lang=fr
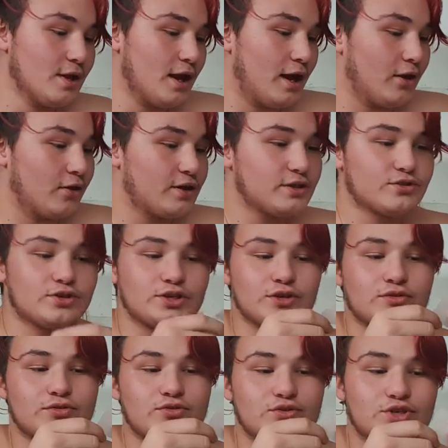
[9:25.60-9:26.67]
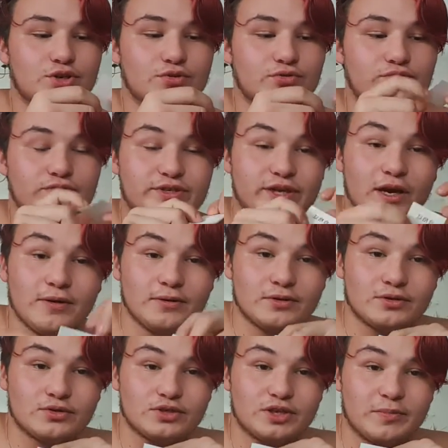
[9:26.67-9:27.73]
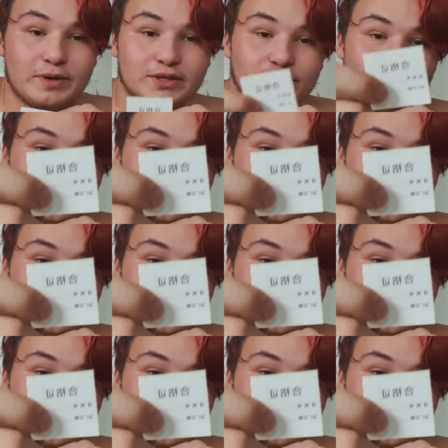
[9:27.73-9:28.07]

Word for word: Alors qu'est-ce que j'ai reçu J'ai reçu ça. Je sais pas ce